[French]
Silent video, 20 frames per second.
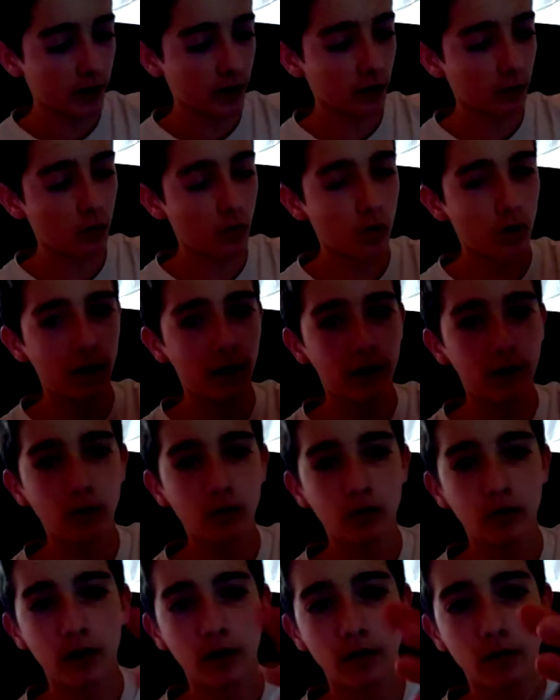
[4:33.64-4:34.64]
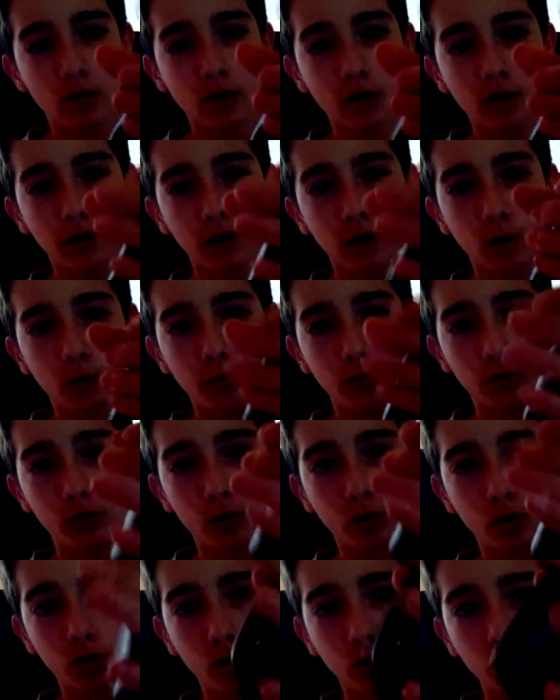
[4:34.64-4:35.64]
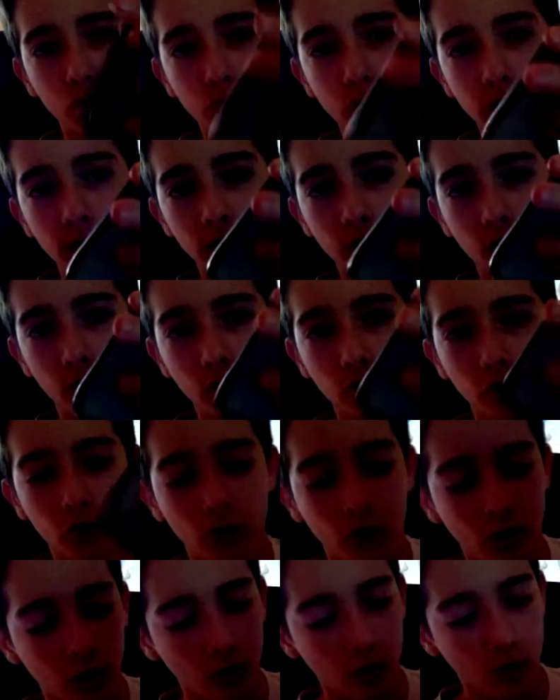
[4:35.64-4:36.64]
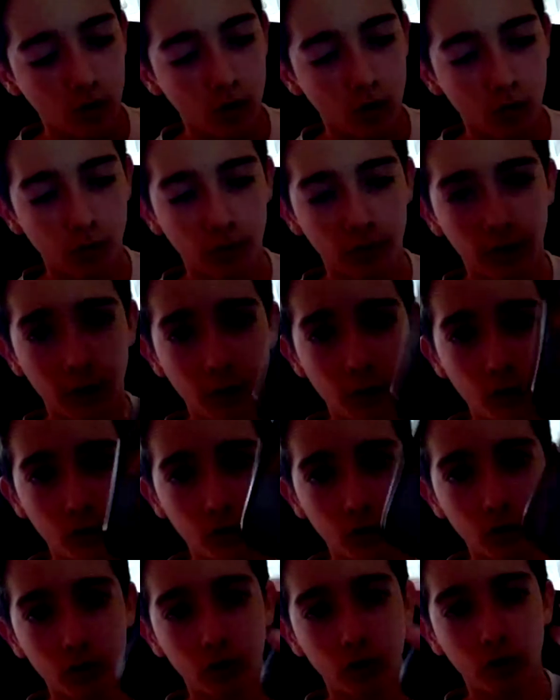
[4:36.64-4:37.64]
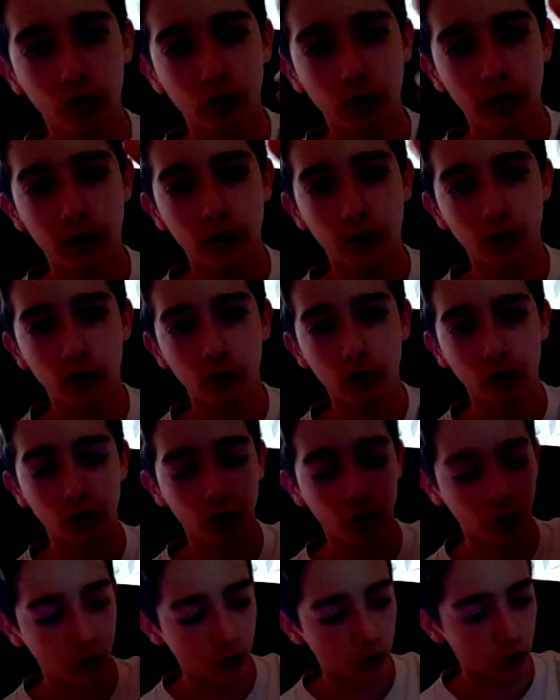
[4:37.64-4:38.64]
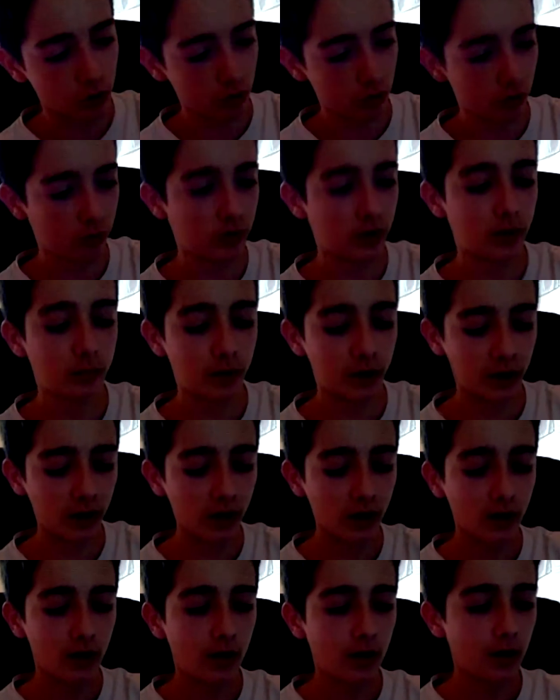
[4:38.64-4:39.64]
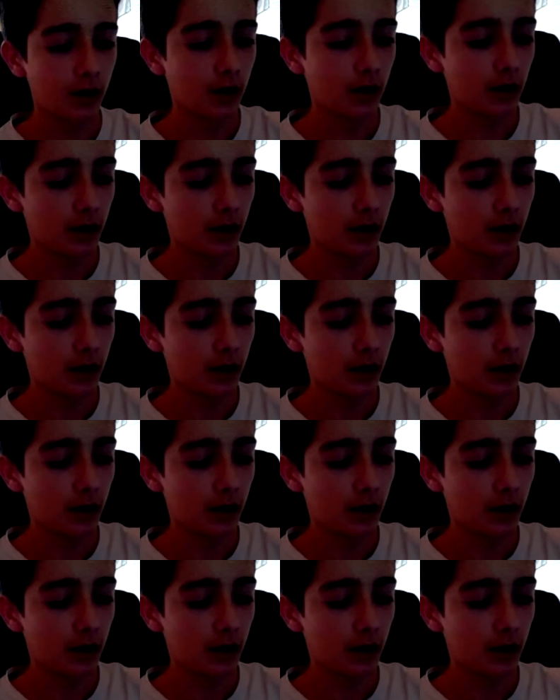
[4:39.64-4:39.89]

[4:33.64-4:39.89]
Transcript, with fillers: contrairement à ça, vous allez voir, ça on peut le tordre dans tous les sens. Vous pouvez vraiment le tordre dans tous les sens, cette coque Blackberry.